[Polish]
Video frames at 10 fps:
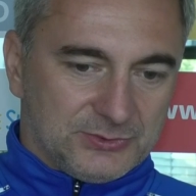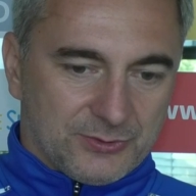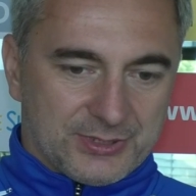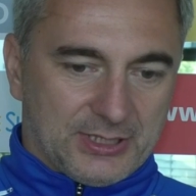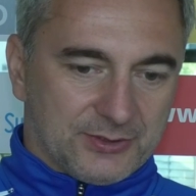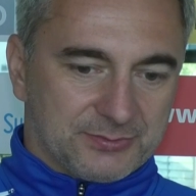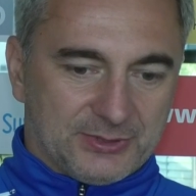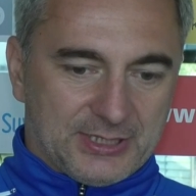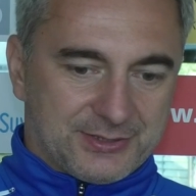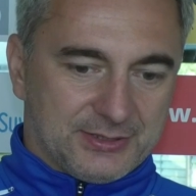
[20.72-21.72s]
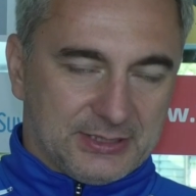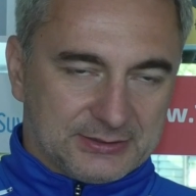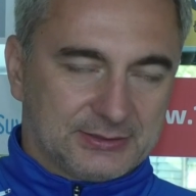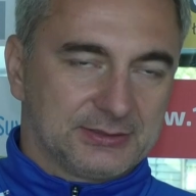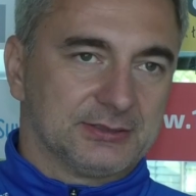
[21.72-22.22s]
drużyna gospodarzy
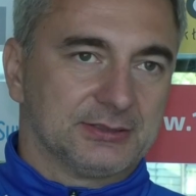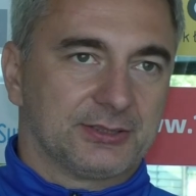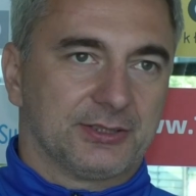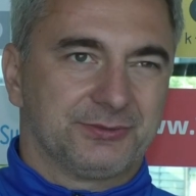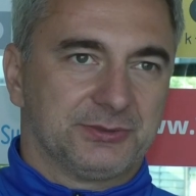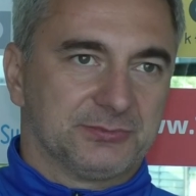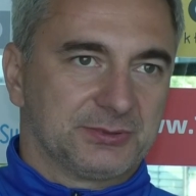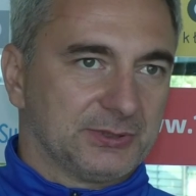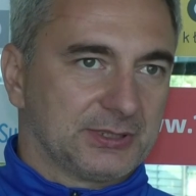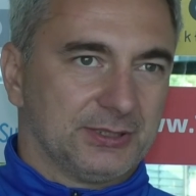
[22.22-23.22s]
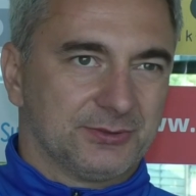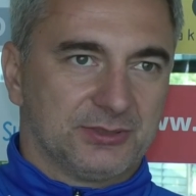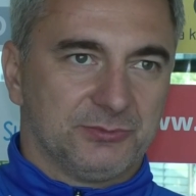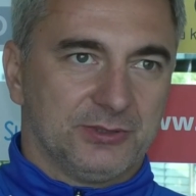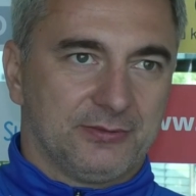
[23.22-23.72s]
nas e, trochę w tym spotkaniu
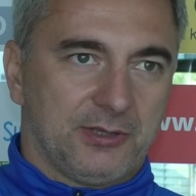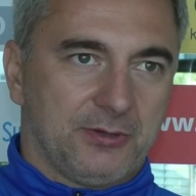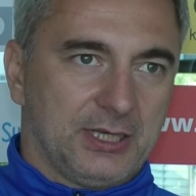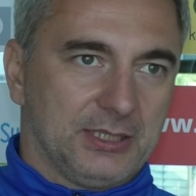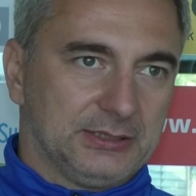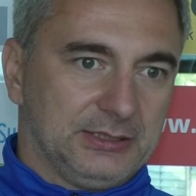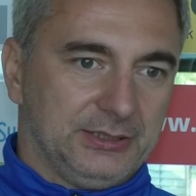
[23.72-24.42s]
zdominowała